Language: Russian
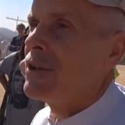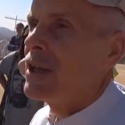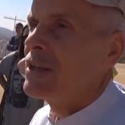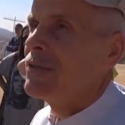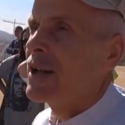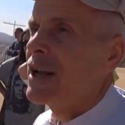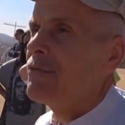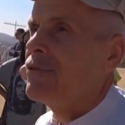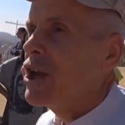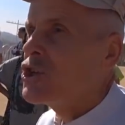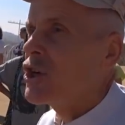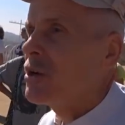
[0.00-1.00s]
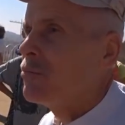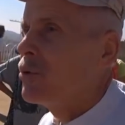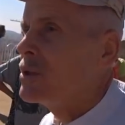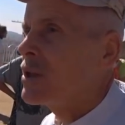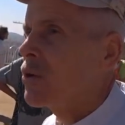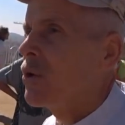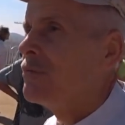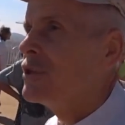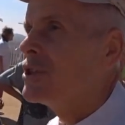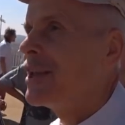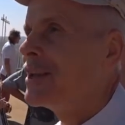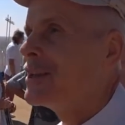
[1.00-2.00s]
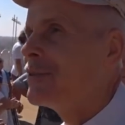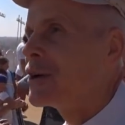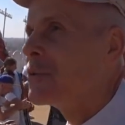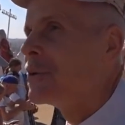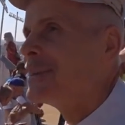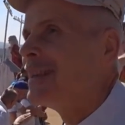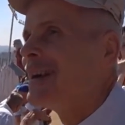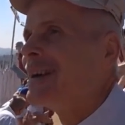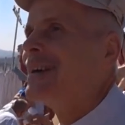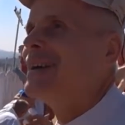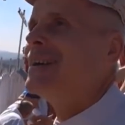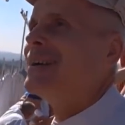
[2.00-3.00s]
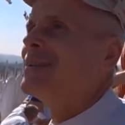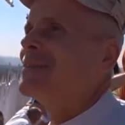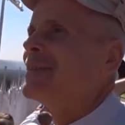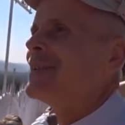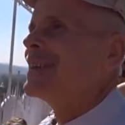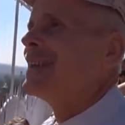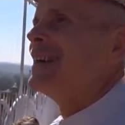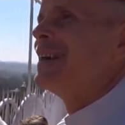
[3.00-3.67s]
января вечером будет такое веселье новогоднее. Вот.